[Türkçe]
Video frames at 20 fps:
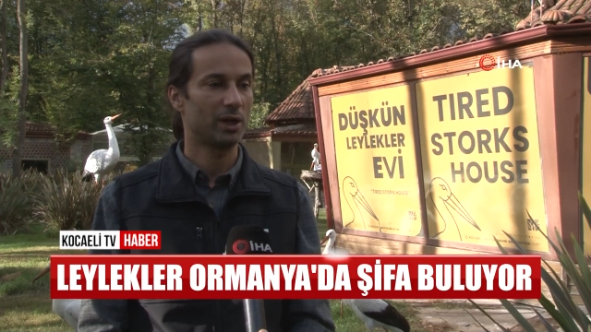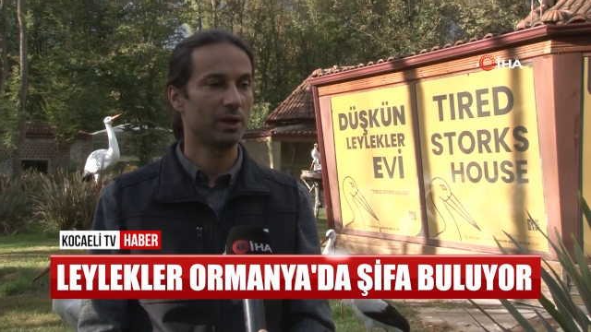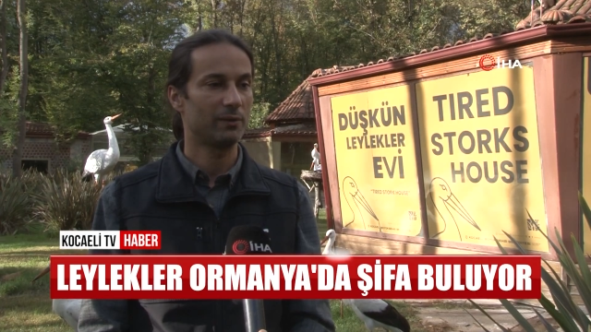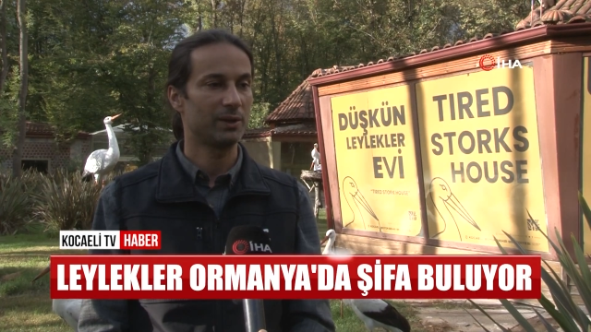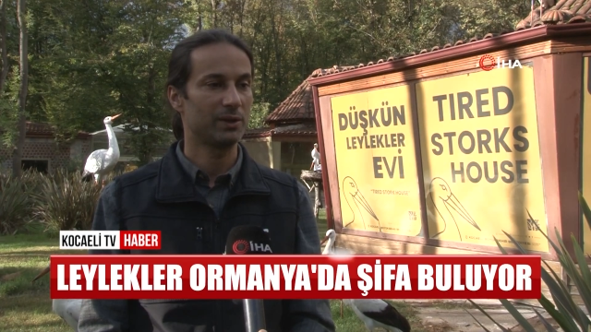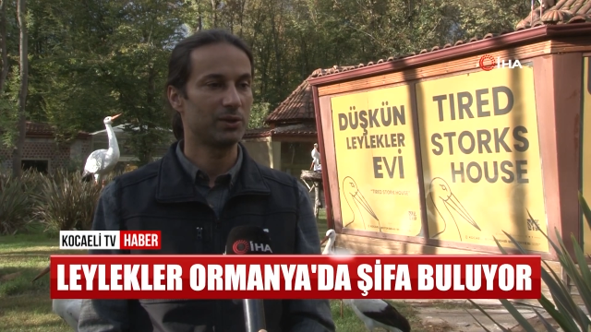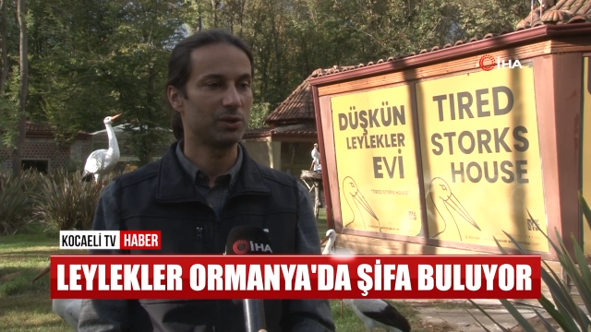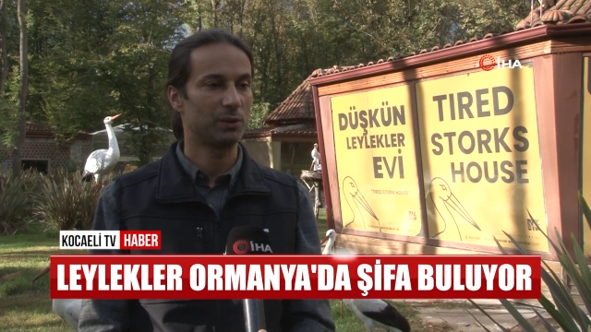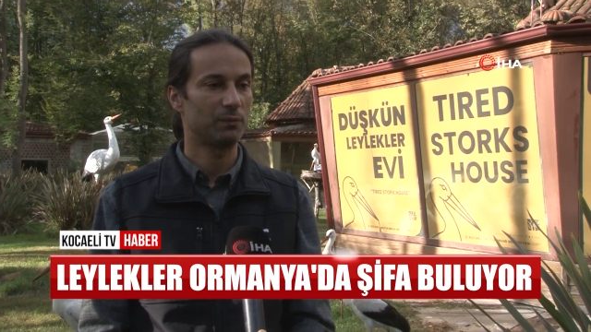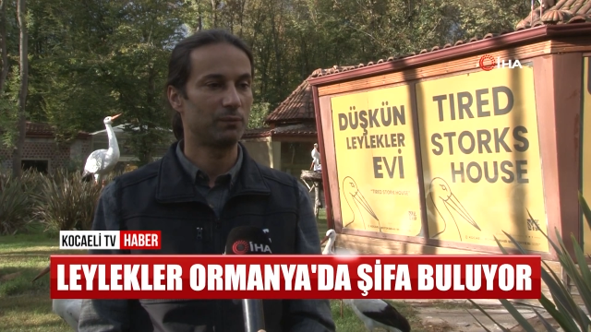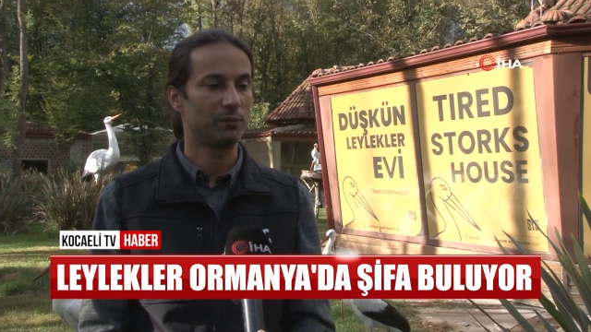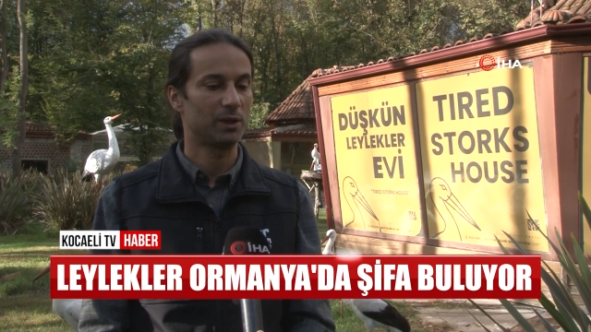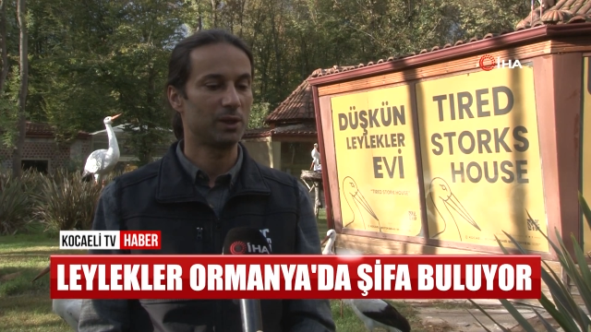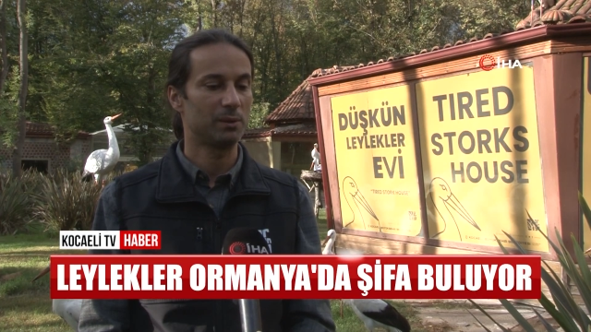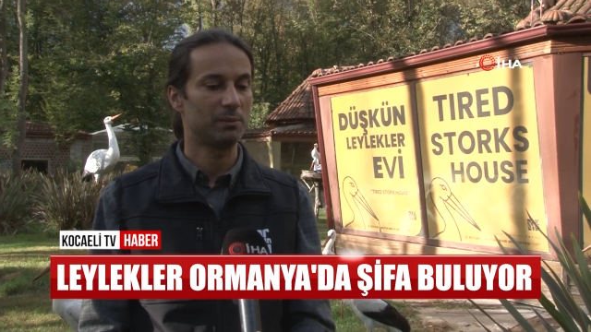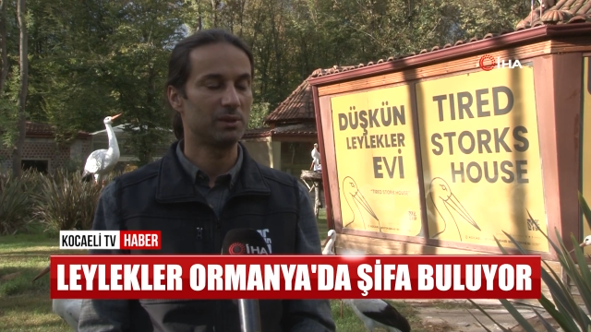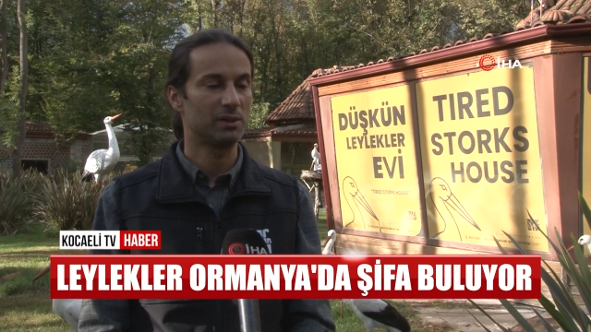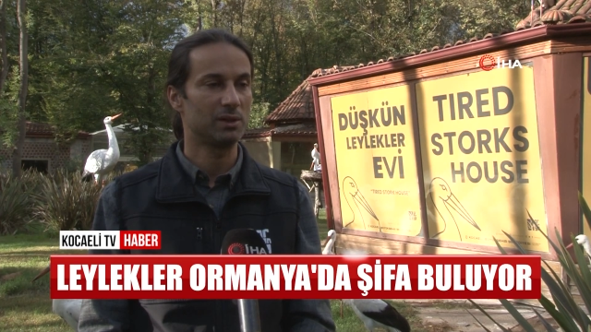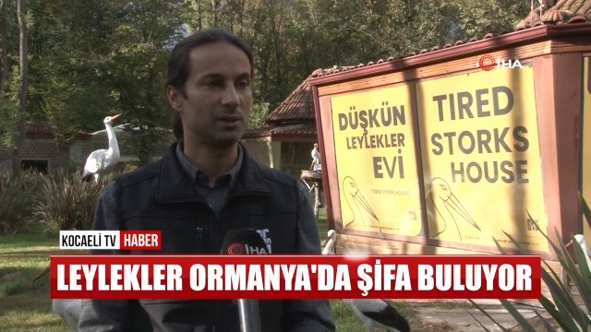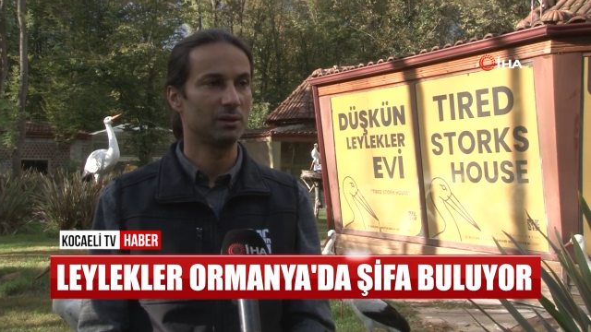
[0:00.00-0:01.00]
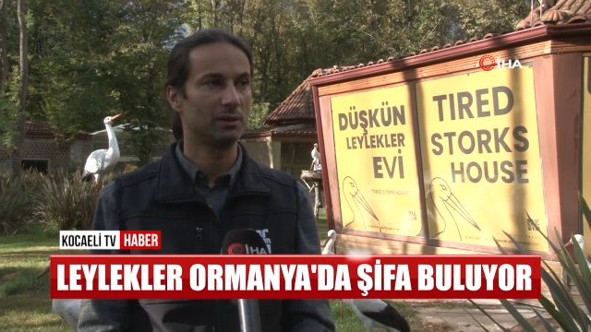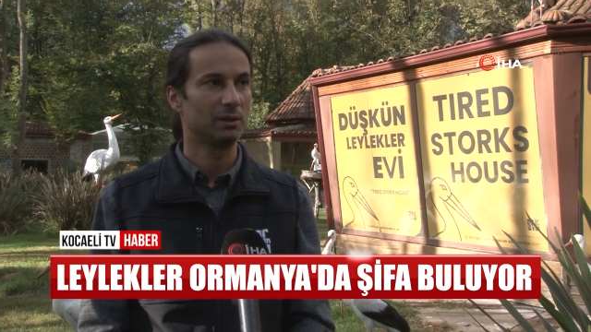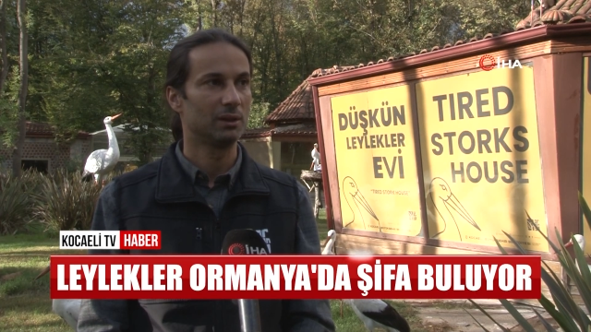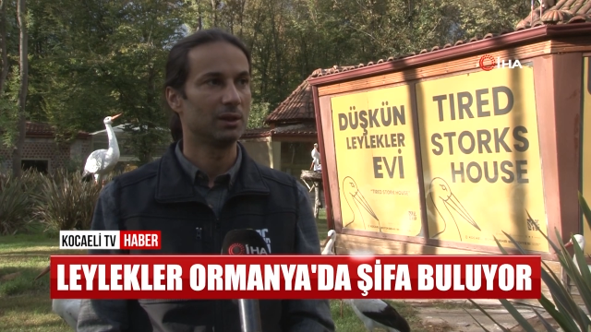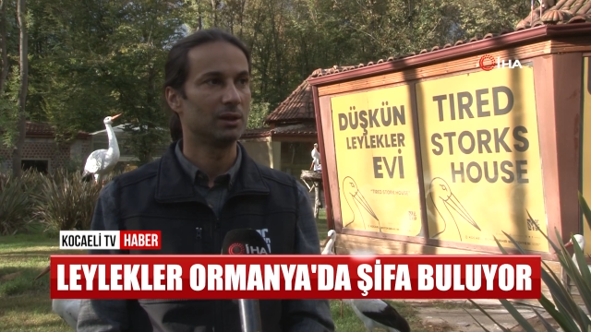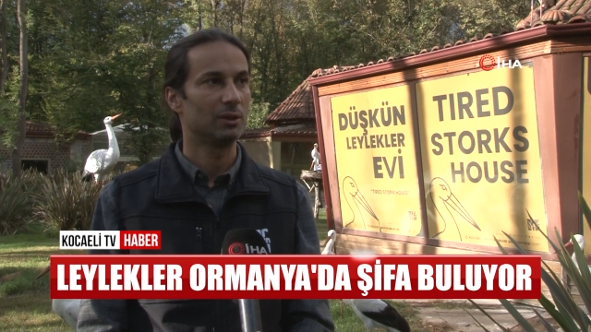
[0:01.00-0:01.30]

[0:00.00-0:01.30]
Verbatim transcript: hayvan çiftliğimizin